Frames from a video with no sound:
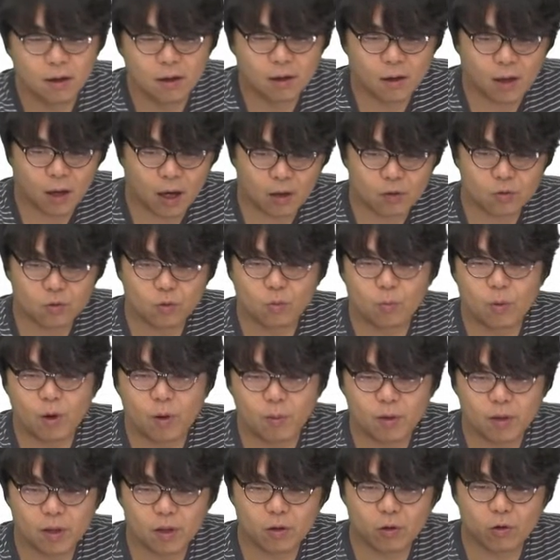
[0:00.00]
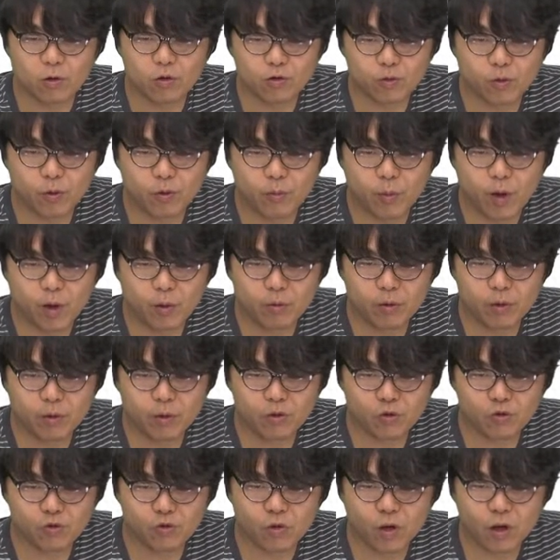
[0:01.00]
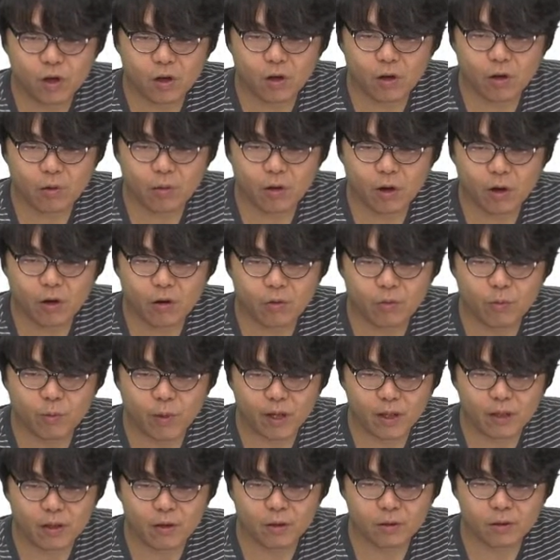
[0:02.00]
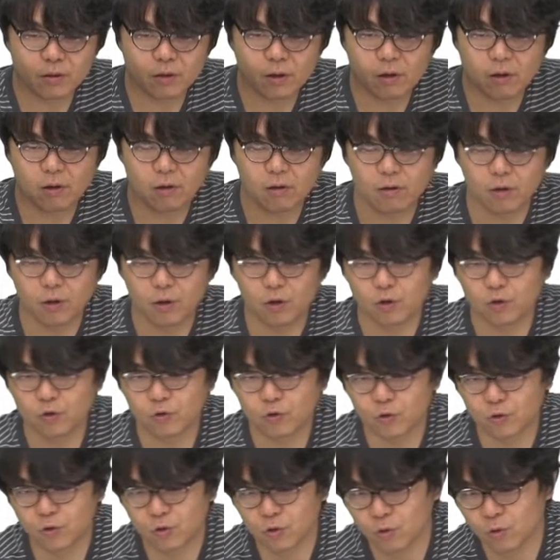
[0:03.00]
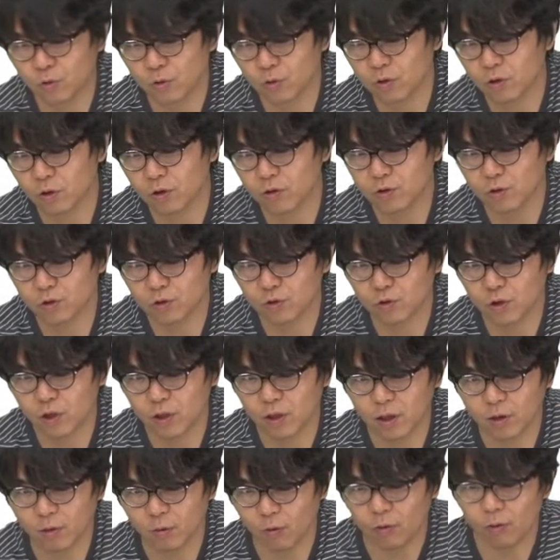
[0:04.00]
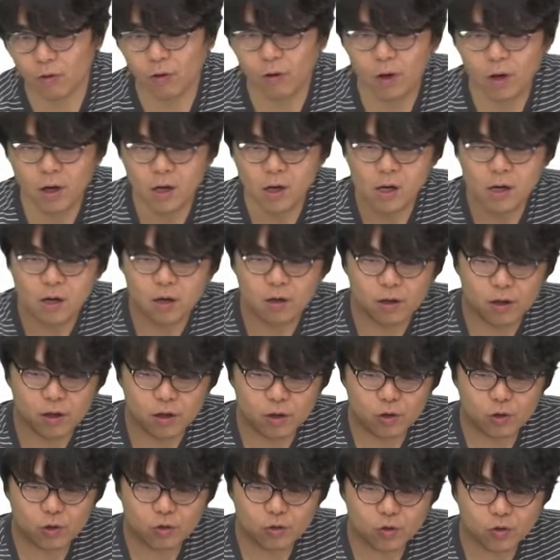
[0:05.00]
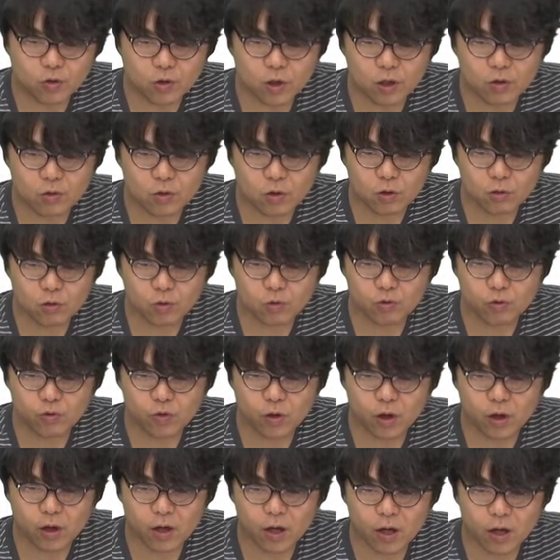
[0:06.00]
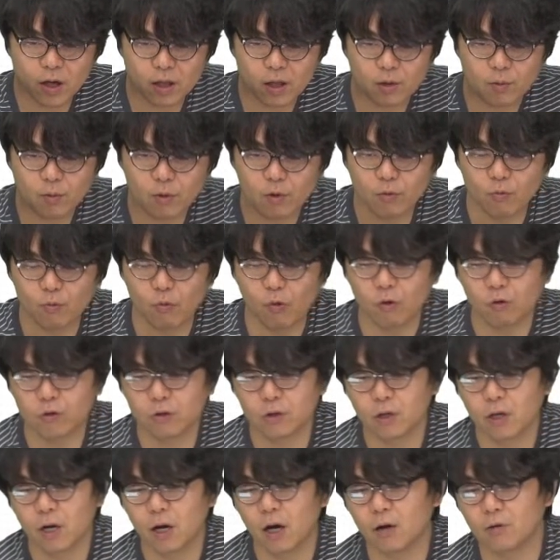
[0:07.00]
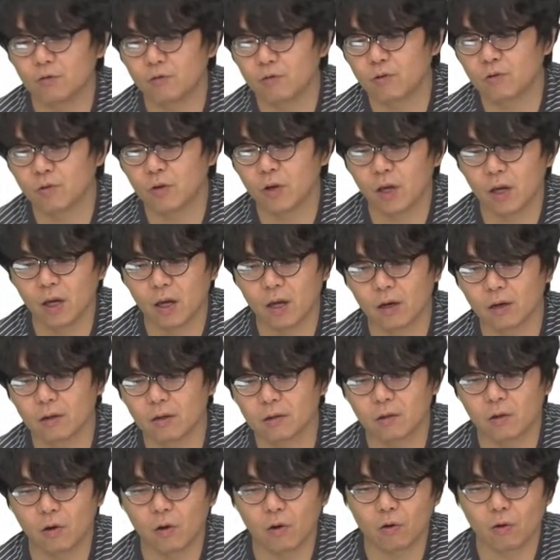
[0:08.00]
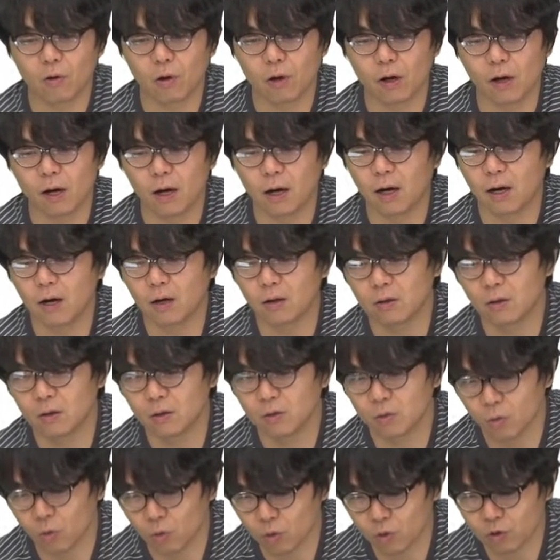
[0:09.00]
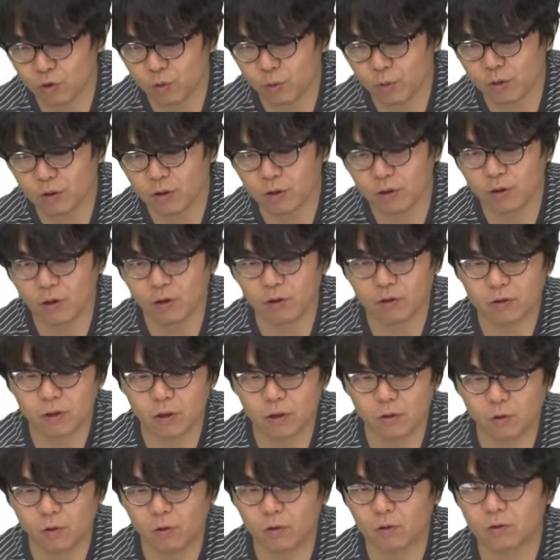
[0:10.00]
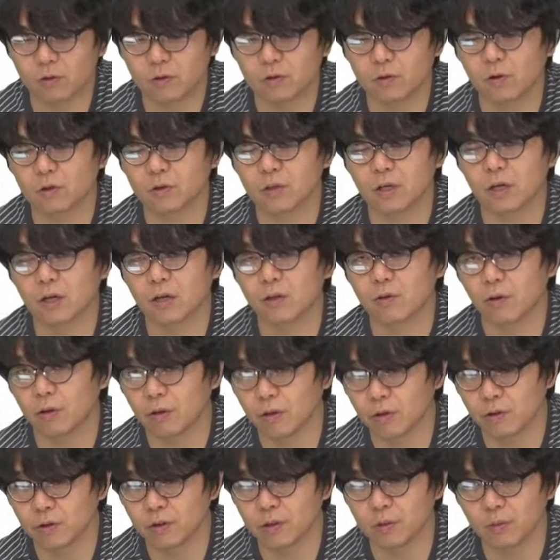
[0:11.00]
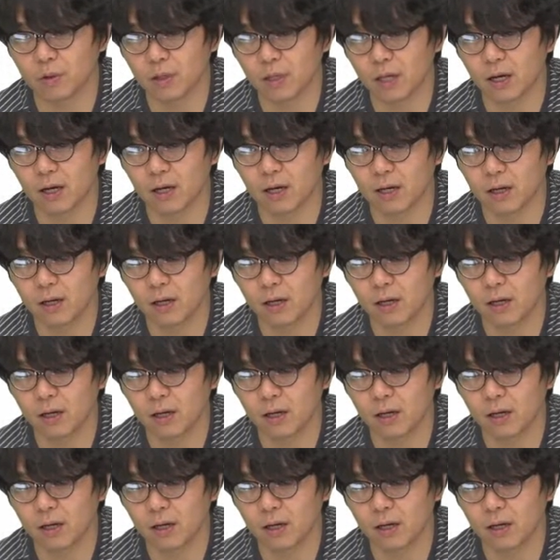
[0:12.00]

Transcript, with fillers: 계속 맵에다 넣어주면 맵은 중간 결과를 만들어서 리듀스 쪽으로 던져주게 되고 리듀스가 최종 수행을 하게 되면 워드 카운트의 그 결과가 도큐먼트 형태로 저장이 되는 것입니다.